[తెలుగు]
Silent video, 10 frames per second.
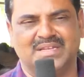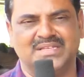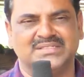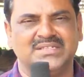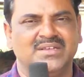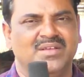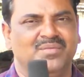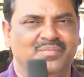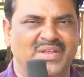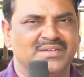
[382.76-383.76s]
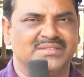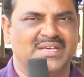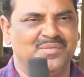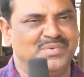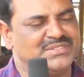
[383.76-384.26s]
వదిలేసి మిల్క్
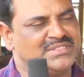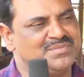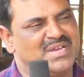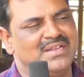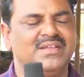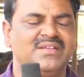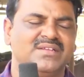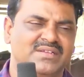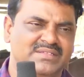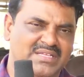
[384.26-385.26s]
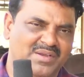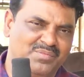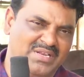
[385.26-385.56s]
దాయిపించేసి మళ్ళీ దాన్ని